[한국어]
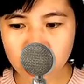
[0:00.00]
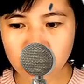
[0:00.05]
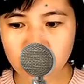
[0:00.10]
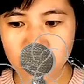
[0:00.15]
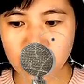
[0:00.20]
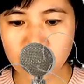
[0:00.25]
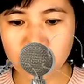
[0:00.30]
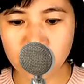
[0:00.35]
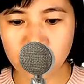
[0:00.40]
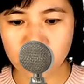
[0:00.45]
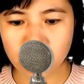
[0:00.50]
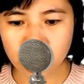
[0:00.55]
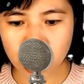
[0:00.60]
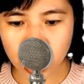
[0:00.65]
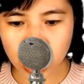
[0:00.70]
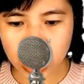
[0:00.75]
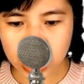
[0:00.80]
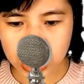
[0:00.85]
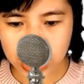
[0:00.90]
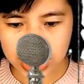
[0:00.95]
명웅
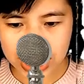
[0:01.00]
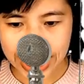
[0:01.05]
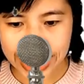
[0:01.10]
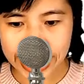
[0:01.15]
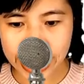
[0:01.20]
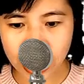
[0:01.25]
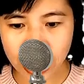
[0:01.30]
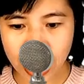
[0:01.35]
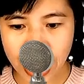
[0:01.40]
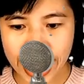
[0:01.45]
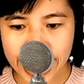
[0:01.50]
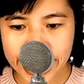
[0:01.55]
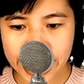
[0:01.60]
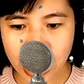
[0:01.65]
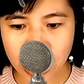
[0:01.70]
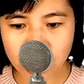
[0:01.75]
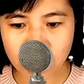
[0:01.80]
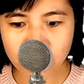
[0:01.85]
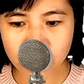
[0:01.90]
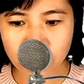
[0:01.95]
위키,
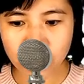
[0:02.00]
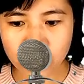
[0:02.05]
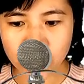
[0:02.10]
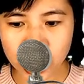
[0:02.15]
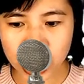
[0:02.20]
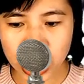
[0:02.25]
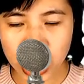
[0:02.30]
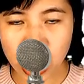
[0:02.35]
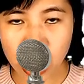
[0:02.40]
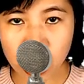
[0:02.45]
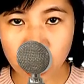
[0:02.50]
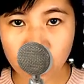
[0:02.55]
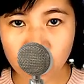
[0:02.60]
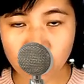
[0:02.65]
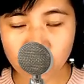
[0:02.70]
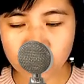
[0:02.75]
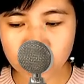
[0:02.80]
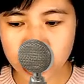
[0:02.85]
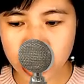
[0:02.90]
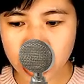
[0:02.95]

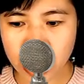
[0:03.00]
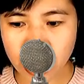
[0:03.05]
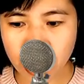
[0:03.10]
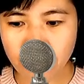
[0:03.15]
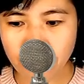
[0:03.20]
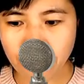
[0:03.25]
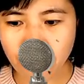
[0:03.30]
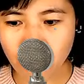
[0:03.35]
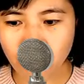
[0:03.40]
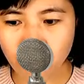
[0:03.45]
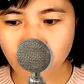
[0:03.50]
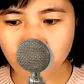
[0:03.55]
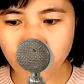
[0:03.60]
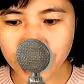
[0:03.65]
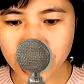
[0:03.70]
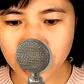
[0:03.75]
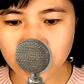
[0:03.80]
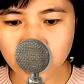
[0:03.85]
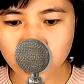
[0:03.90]
영탁 위키의 면모를